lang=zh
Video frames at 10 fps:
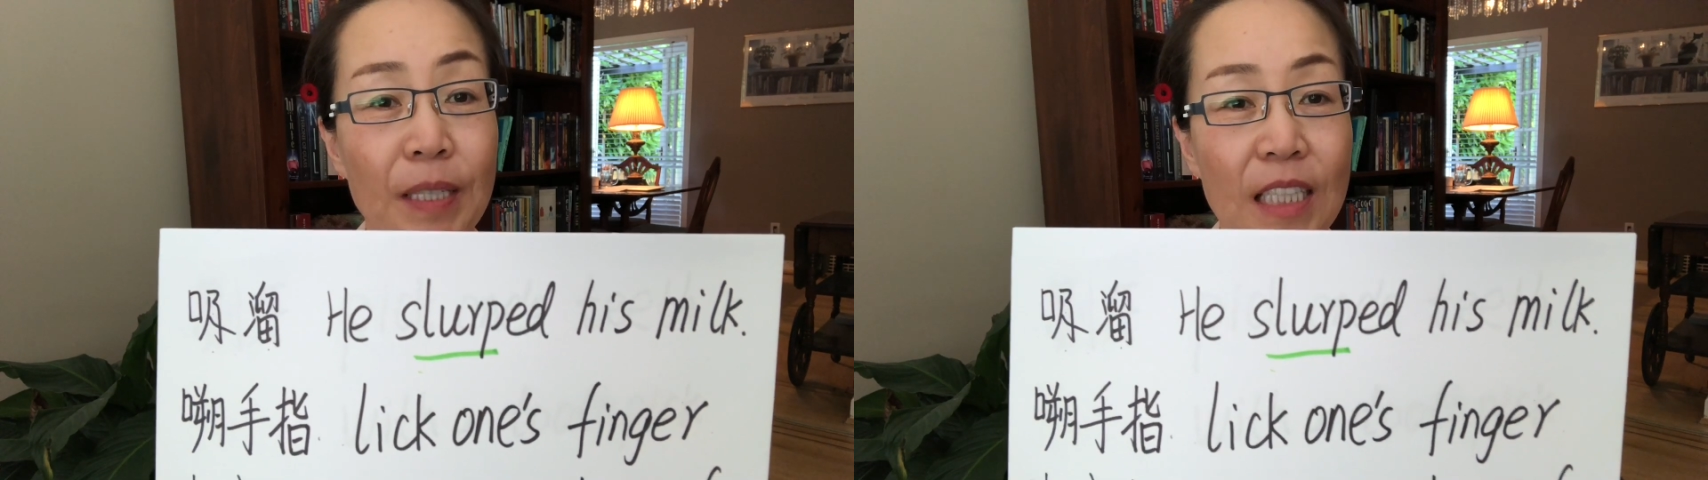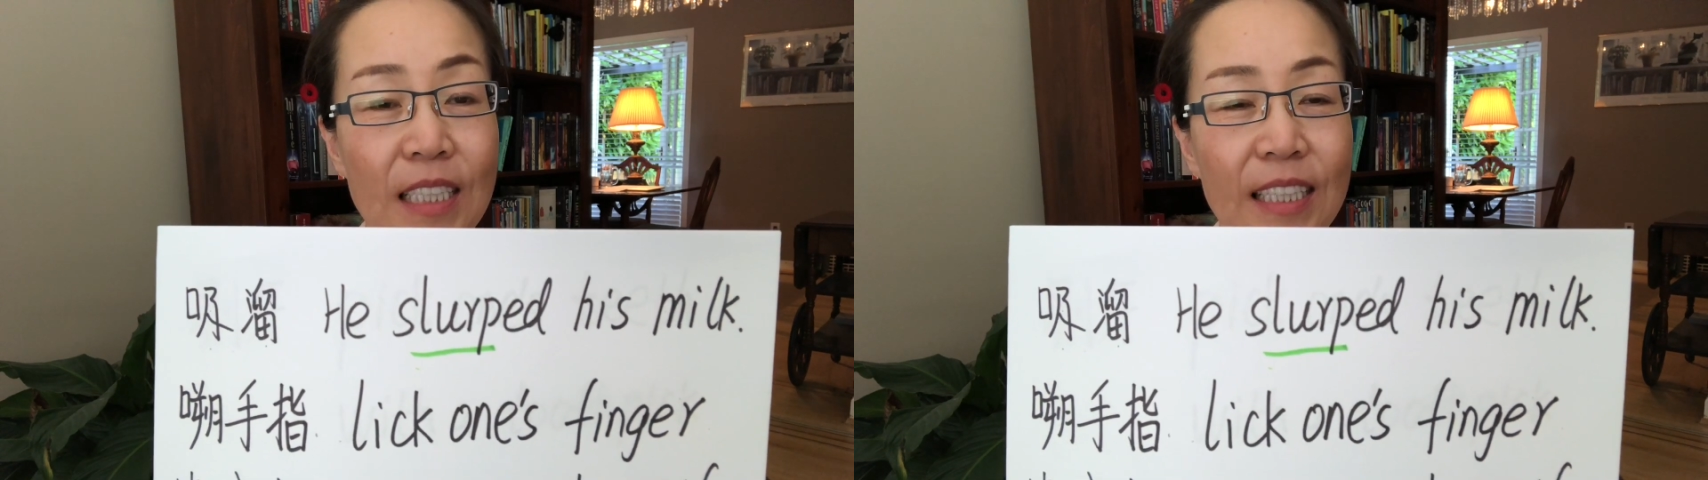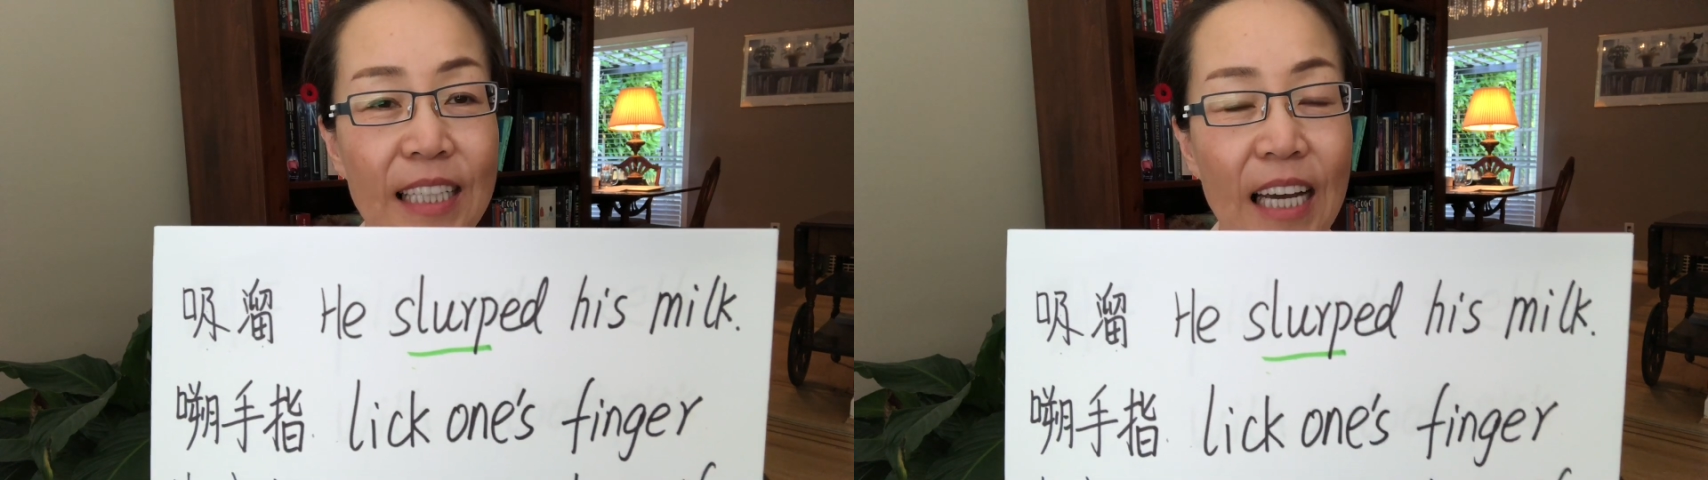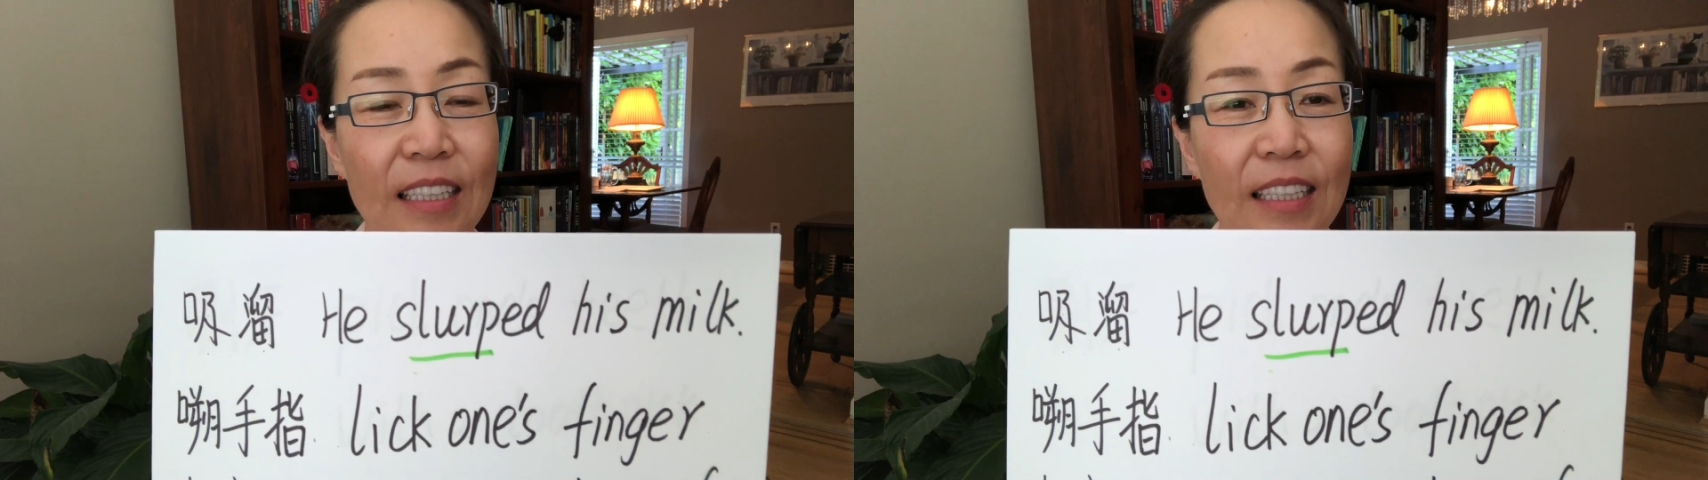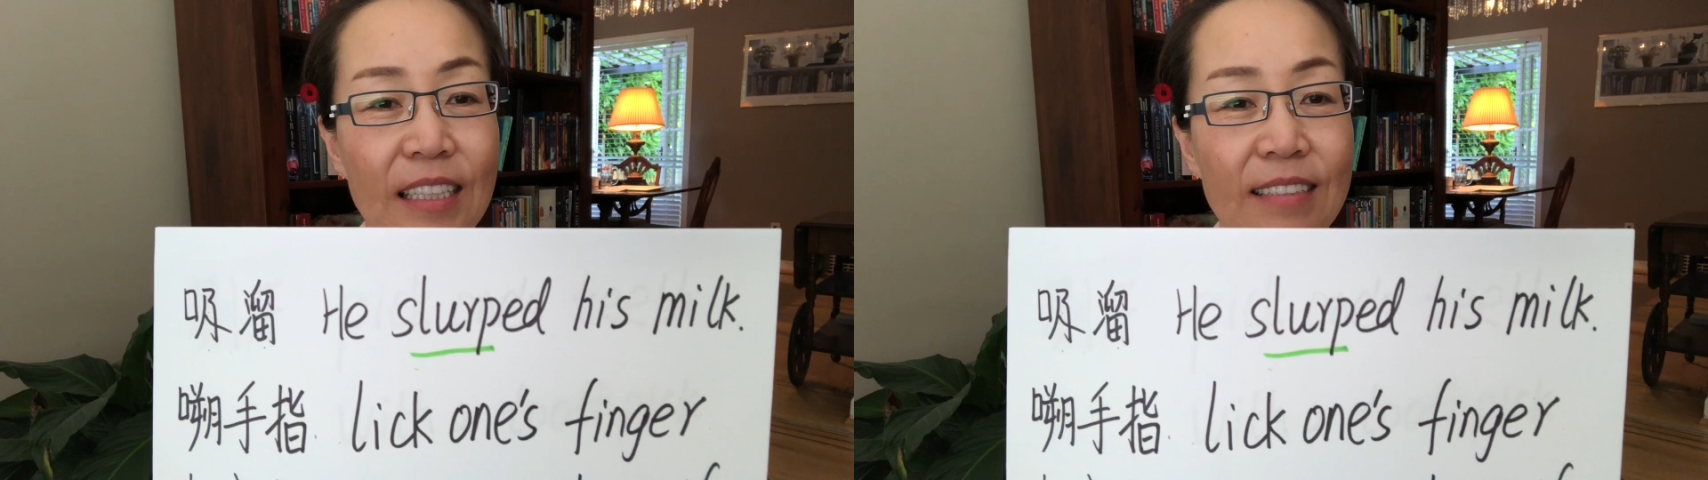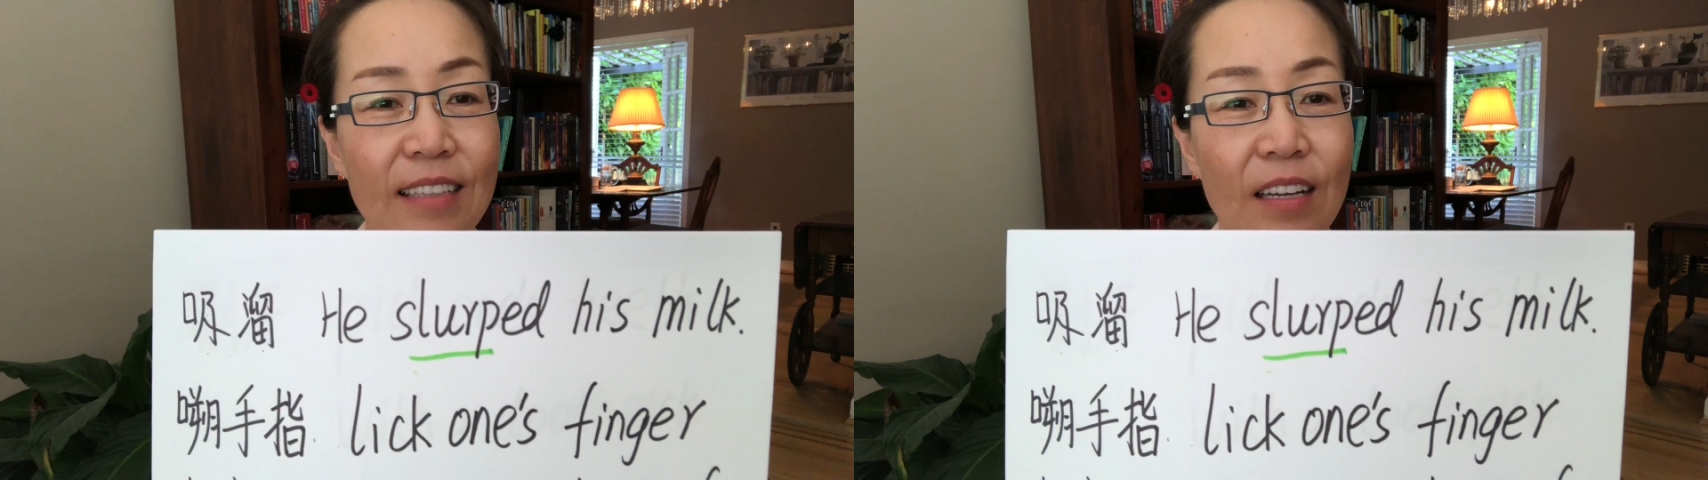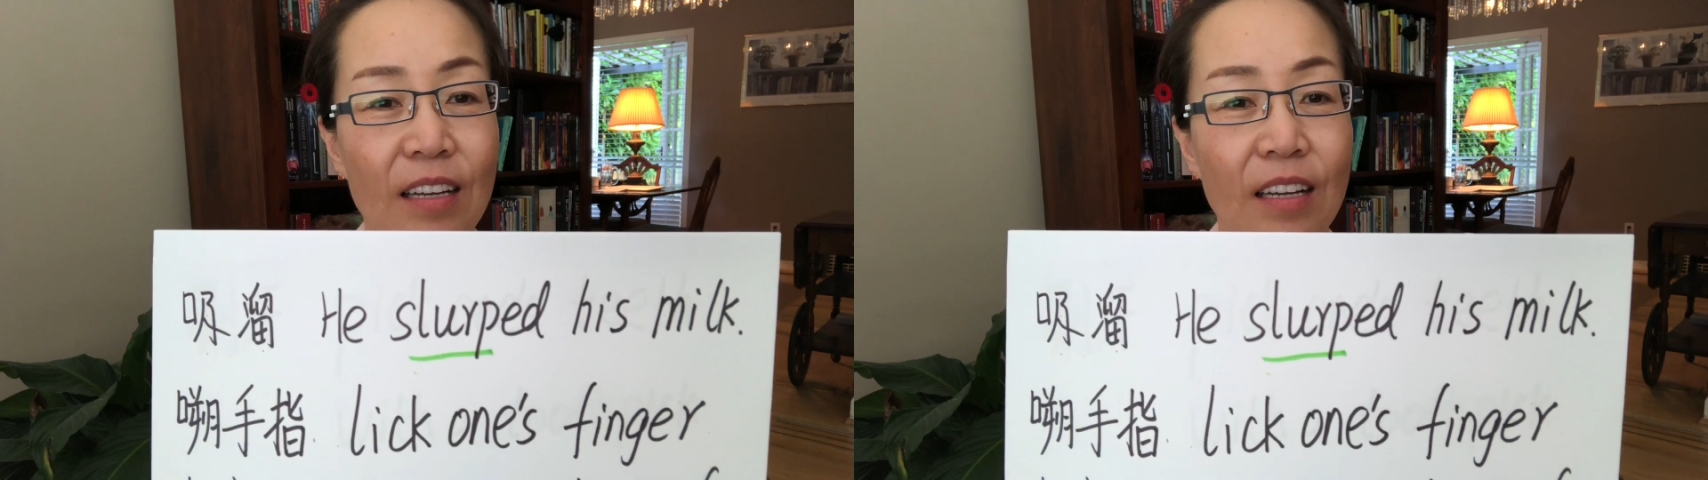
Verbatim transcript: 本身是舔的意思。